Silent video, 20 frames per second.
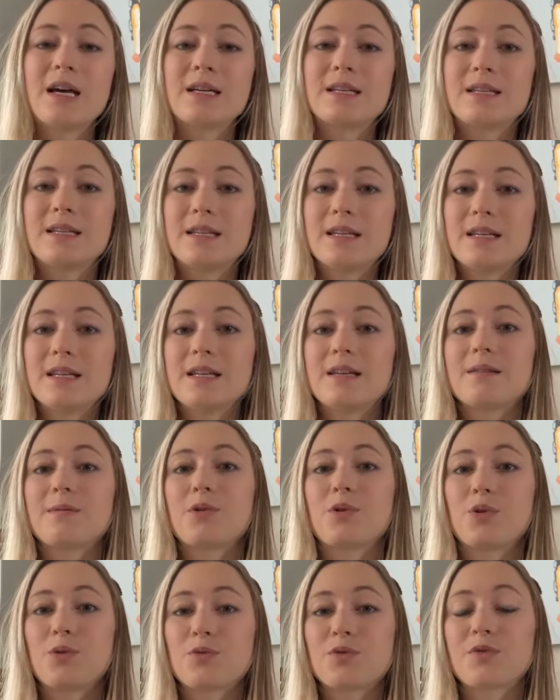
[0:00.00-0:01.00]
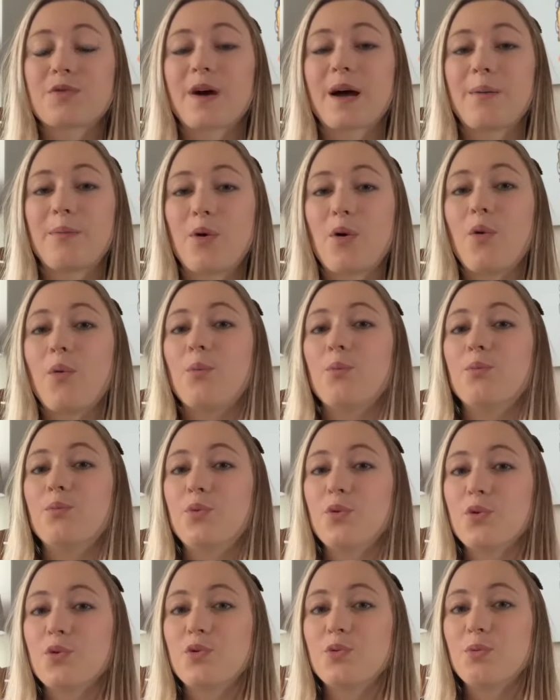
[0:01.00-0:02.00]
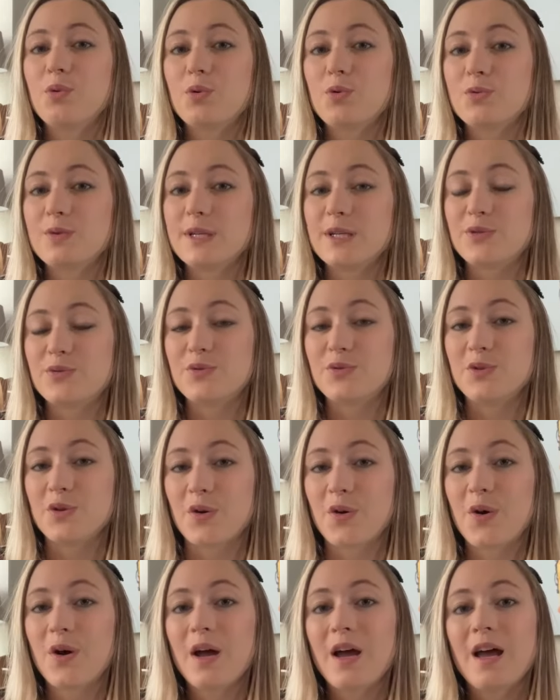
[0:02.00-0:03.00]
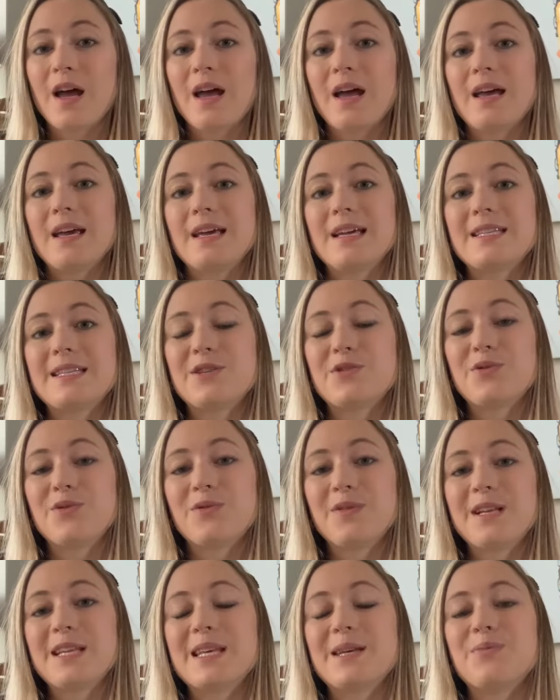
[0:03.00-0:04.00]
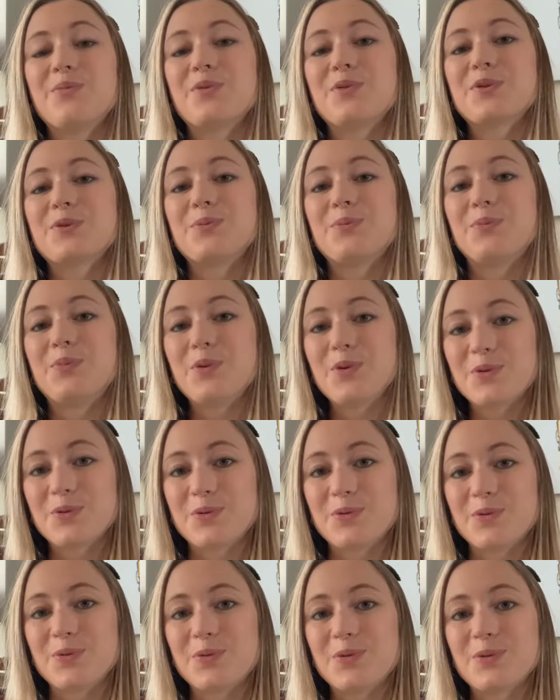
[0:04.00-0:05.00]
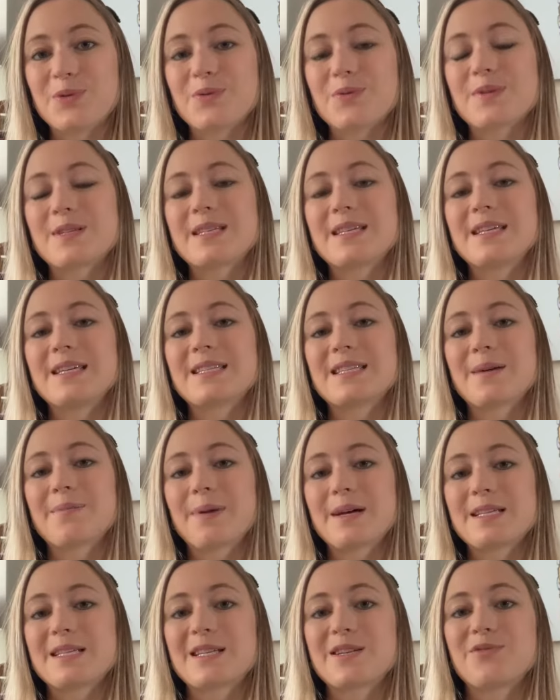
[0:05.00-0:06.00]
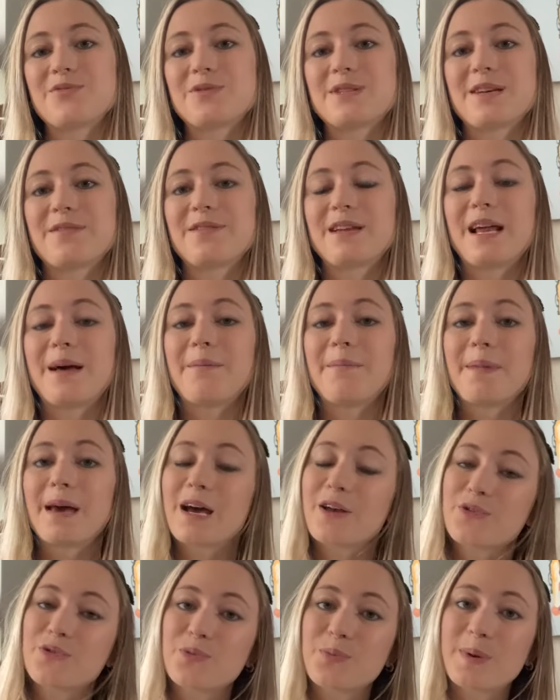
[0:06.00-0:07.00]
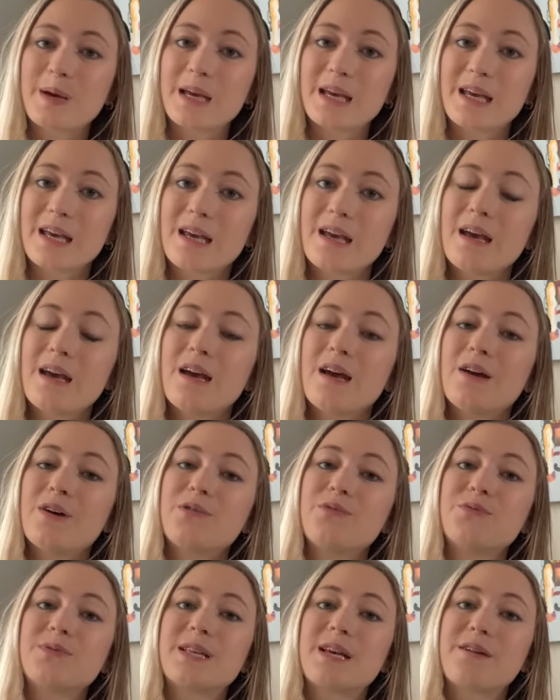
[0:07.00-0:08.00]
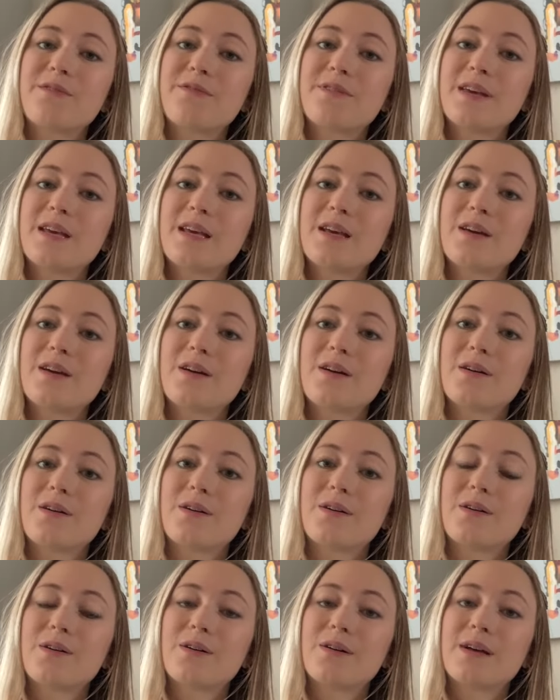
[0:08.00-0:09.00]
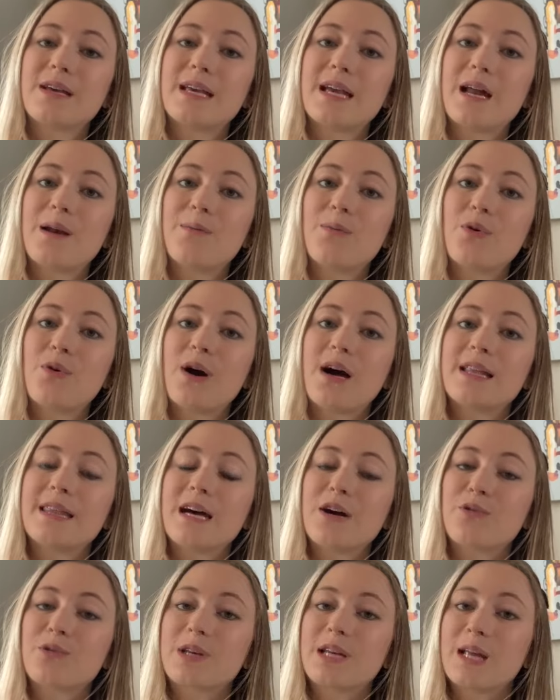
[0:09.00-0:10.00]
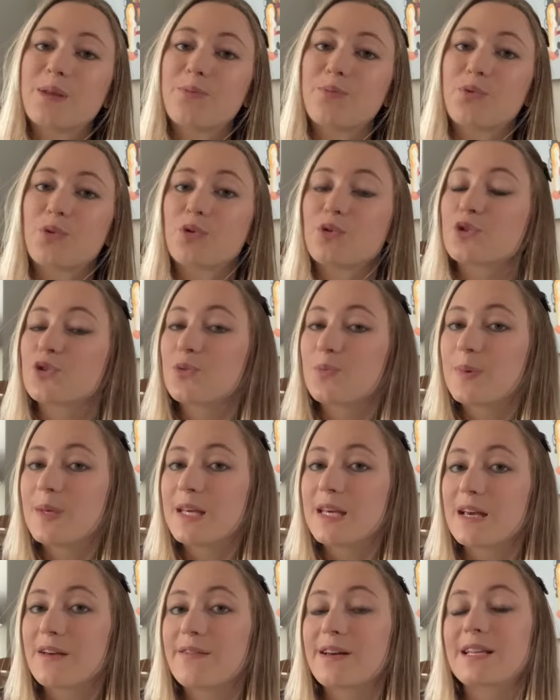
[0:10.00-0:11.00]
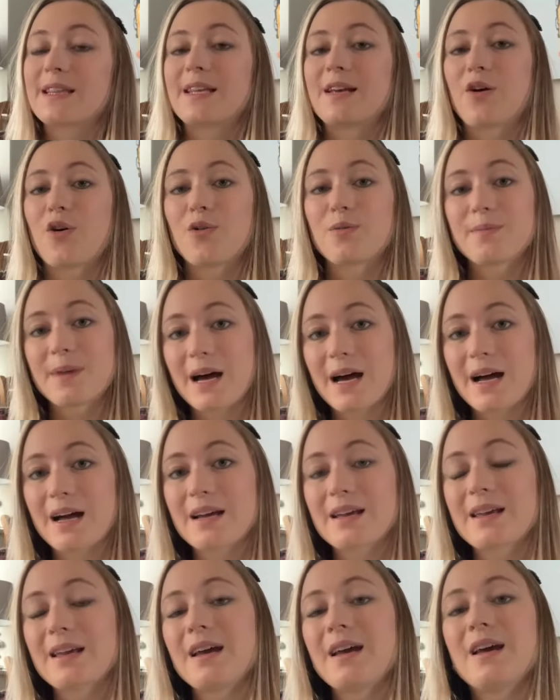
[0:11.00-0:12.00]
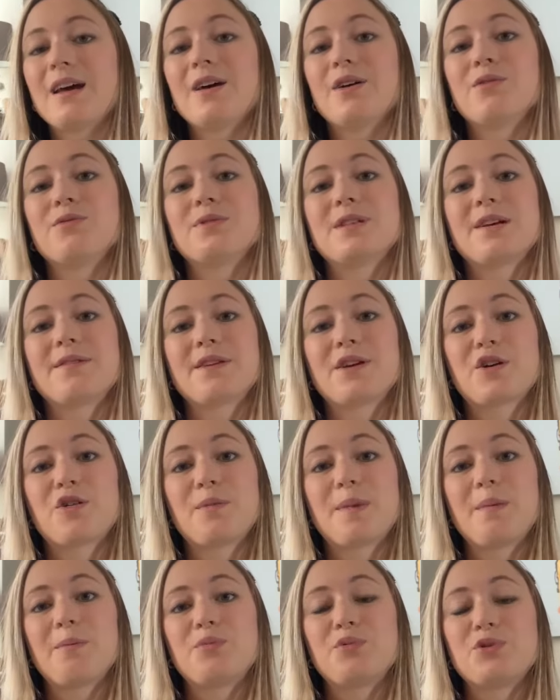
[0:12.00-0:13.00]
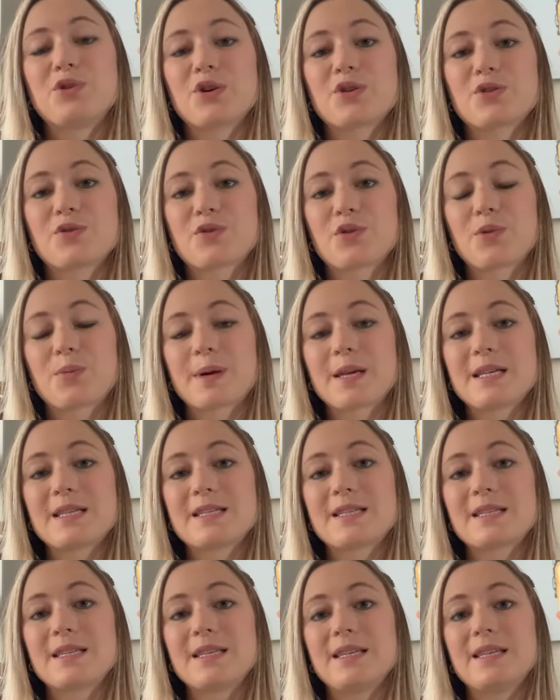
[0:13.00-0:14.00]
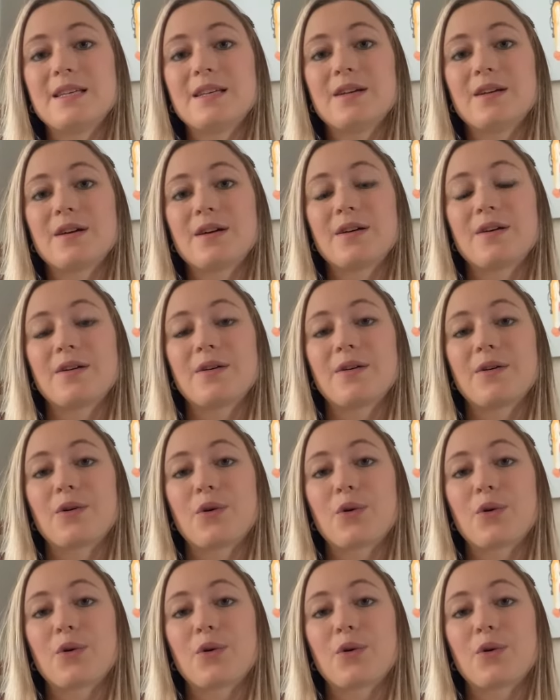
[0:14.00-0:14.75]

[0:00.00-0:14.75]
qui compte vraiment beaucoup, beaucoup d'étudiants. Et c'est une ville qui bouge beaucoup. Donc ce qui est sympa, c'est que vous avez la mer tout près, vous avez euh, également un outlet pour le shopping avec des grandes marques. Vous avez quand même plusieurs entreprises qui euh,